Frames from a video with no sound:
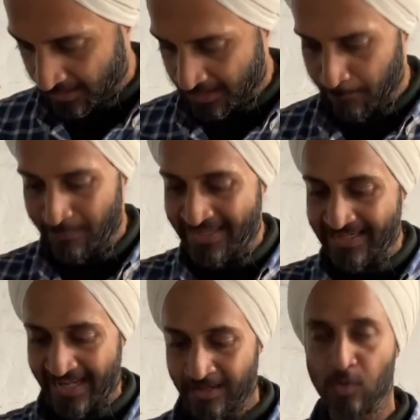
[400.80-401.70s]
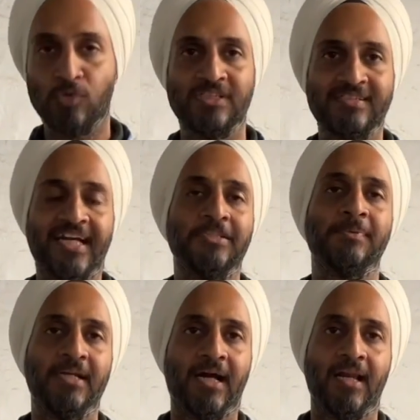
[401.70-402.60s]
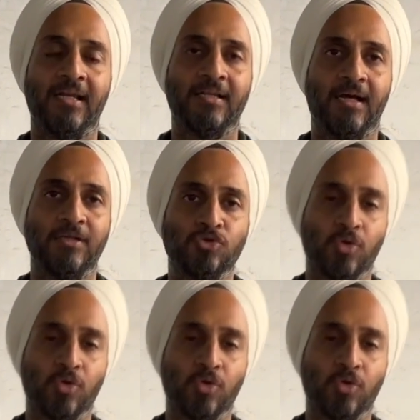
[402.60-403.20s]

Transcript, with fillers: कंप्लीट इंक्लोजर साइज़ भी निकालना था जो